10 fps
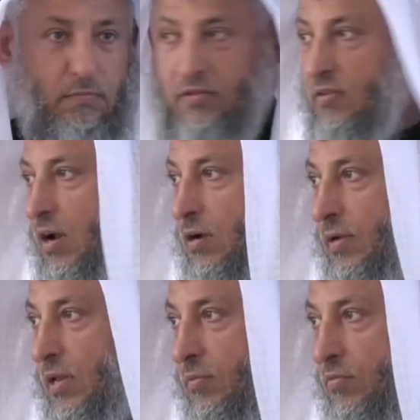ما
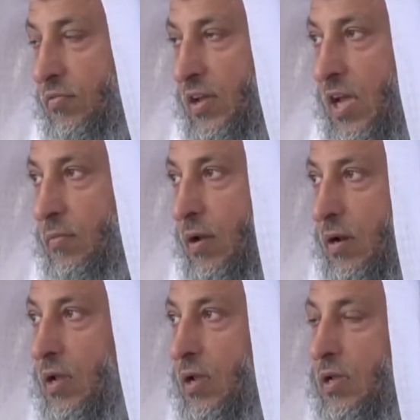صالحهم عليه النبي صلى الله عليه وسلم في
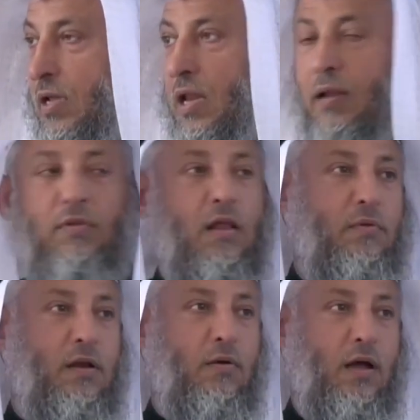خيبر كان عبد الله
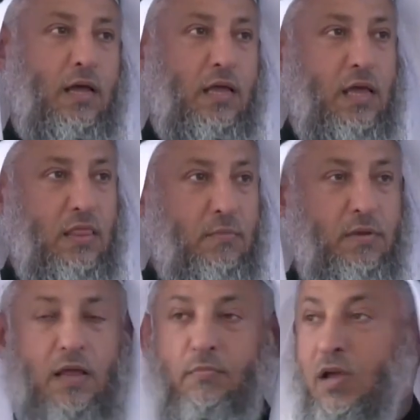بن رواحه
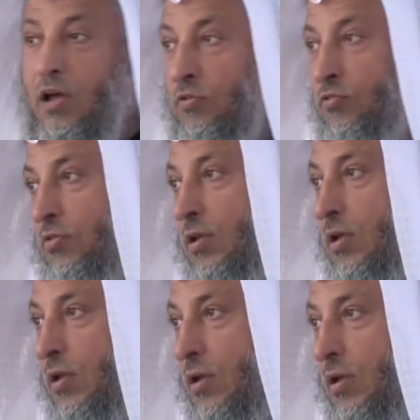يذهب اليهم يخرص
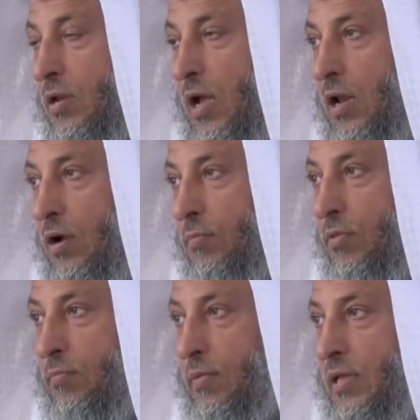نخلهم
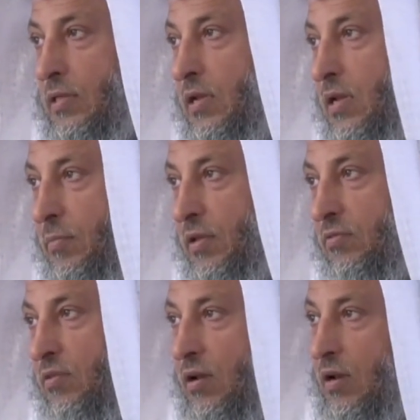ثم ياتي
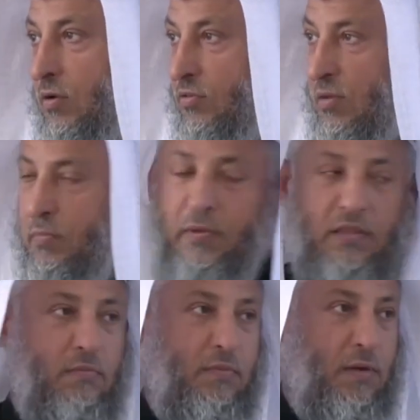للنبي صلى الله عليه وسلم
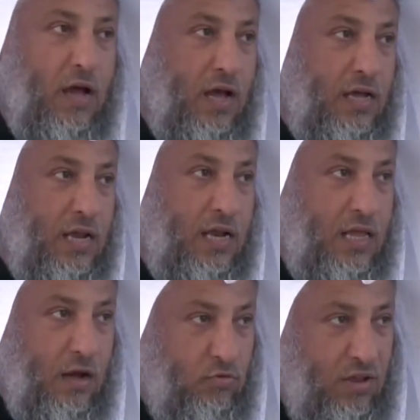بما عاهد
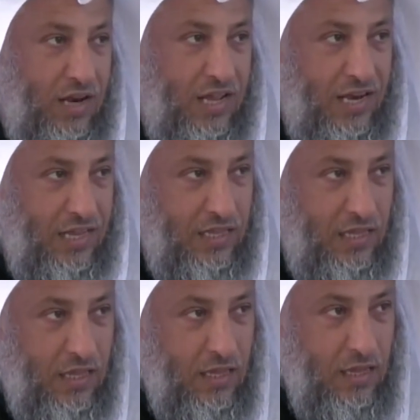عليه او صالح
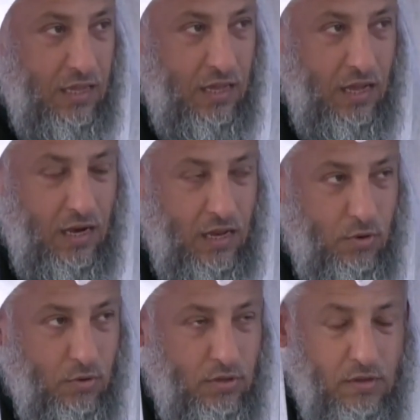عليه
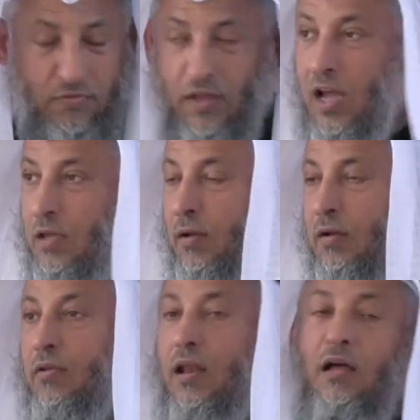اليهود في
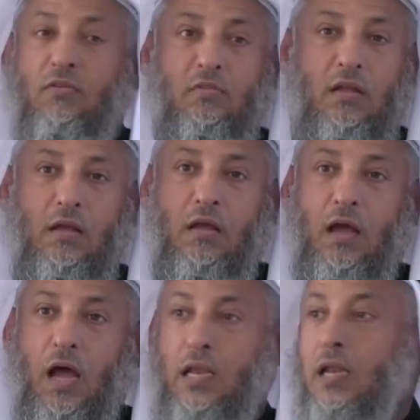خيبر فالقصد
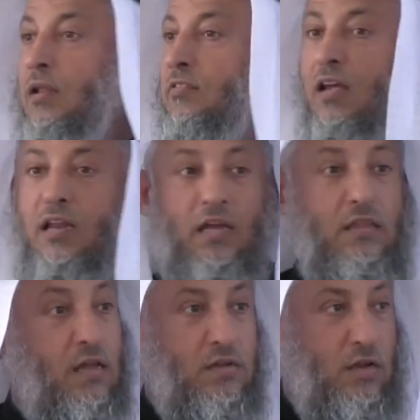ان الانسان
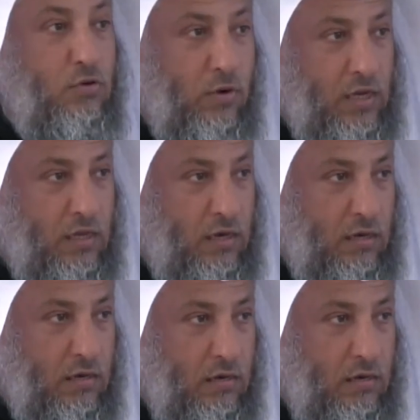يحتاج ان يوكل